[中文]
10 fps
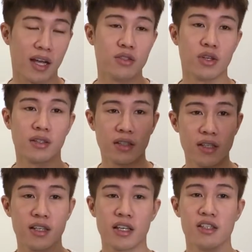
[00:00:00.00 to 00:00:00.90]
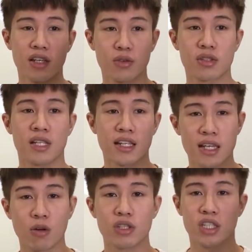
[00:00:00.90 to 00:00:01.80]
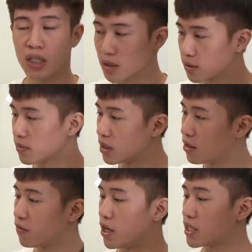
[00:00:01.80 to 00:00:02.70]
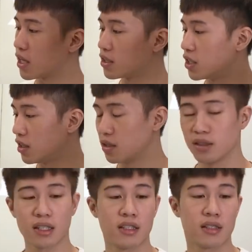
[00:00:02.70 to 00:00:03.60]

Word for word: 感觉，第一个印象就是它超级轻。非常轻盈。那其